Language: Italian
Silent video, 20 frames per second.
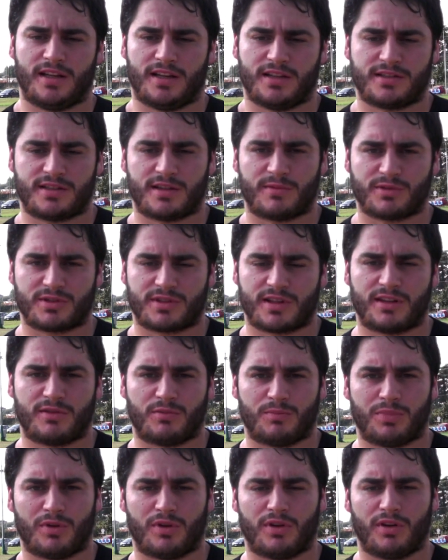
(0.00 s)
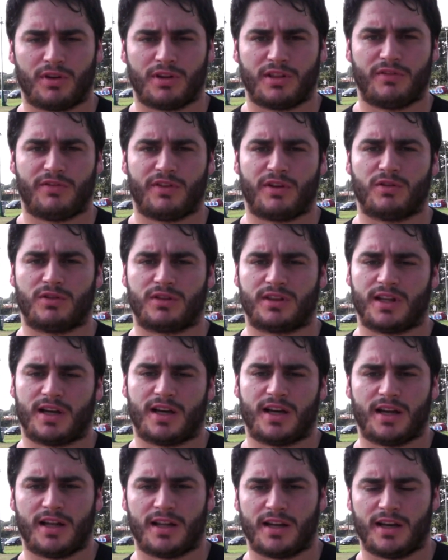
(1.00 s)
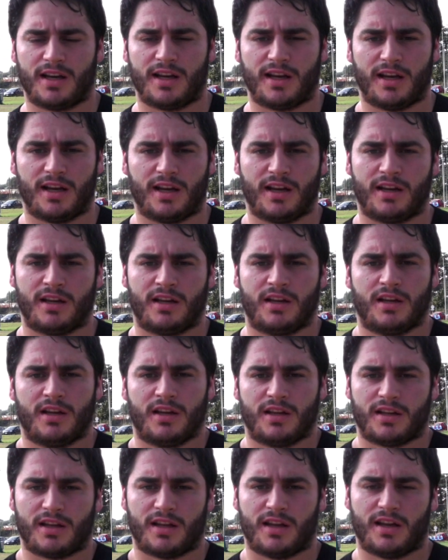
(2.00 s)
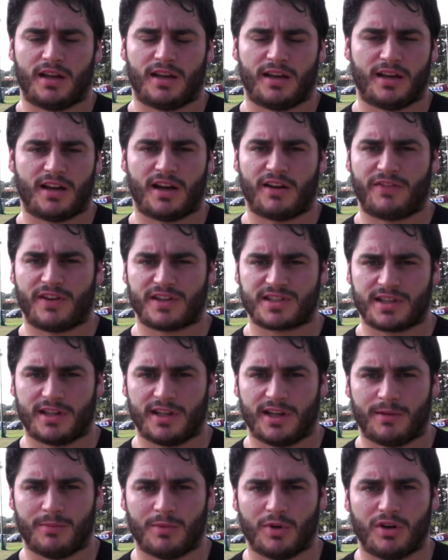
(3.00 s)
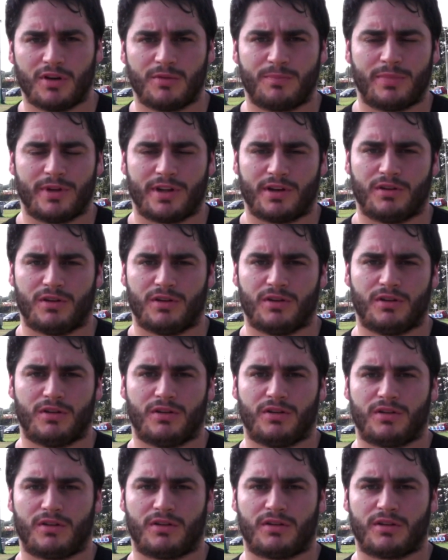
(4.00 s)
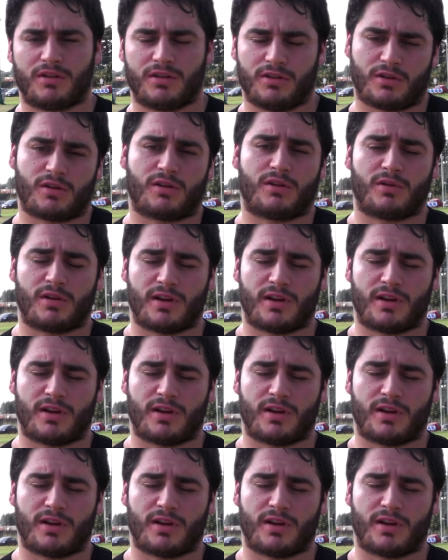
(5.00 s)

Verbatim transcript: siamo stati un po' in difficoltà nelle, nelle, nella fase della MOL, però lo,